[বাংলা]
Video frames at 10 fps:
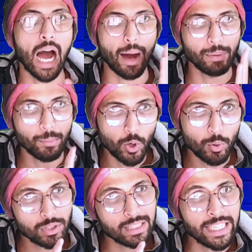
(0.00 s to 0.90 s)
আমি
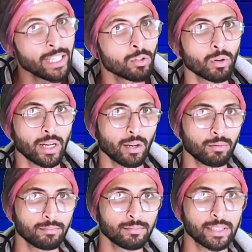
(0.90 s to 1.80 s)
বলবো তিন করে নাও
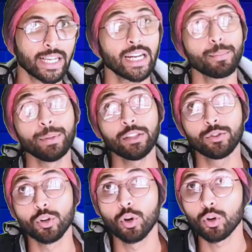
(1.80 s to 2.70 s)
যেখানে
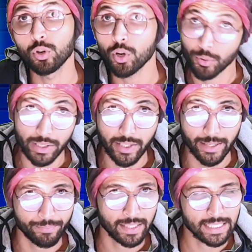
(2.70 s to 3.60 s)
বিদ্রোহগুলো রয়েছে
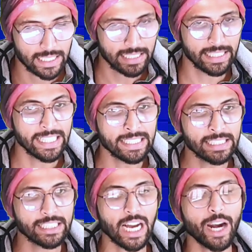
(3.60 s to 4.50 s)
তাহলে তিন
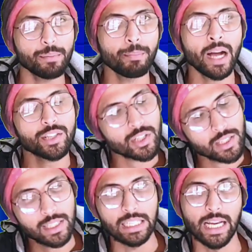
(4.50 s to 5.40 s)
চার পাঁচ
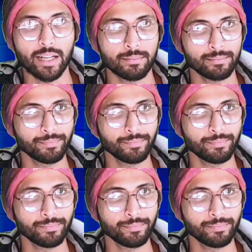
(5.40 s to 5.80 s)
ক্লিয়ার